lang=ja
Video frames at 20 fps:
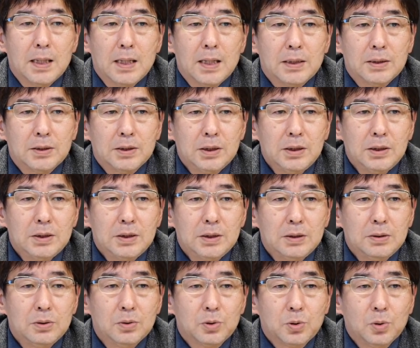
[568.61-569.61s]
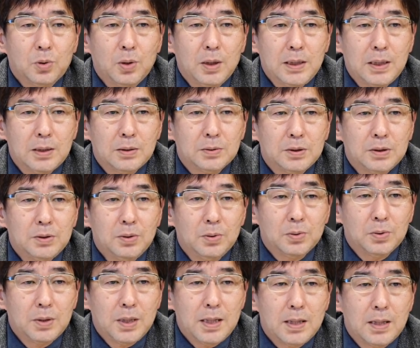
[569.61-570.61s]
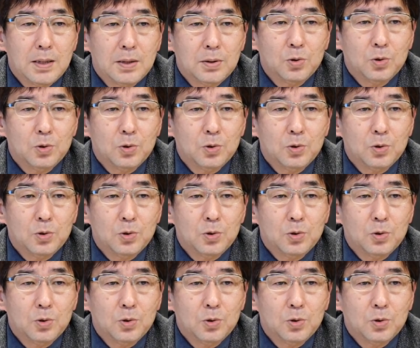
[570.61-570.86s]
心身の障害にある児童で